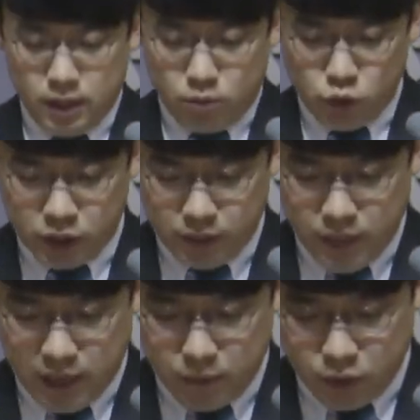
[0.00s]

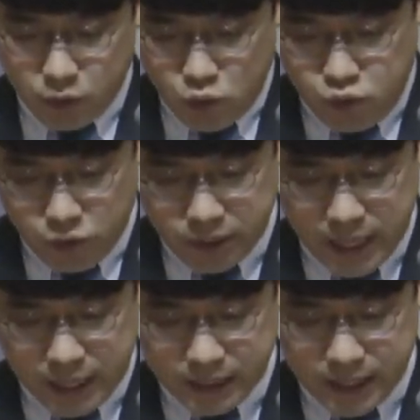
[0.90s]
물심양면으로 후원을
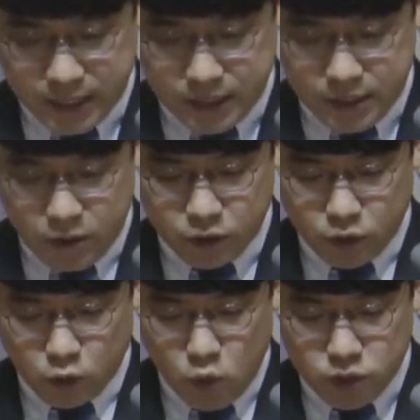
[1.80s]
아끼지 않는
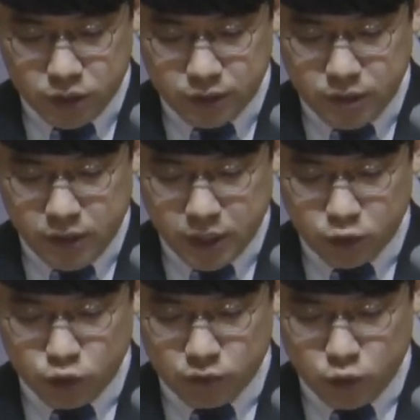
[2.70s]
영적 동지들을
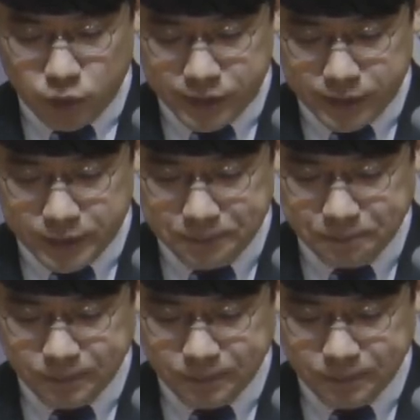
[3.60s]
허락해 주심으로써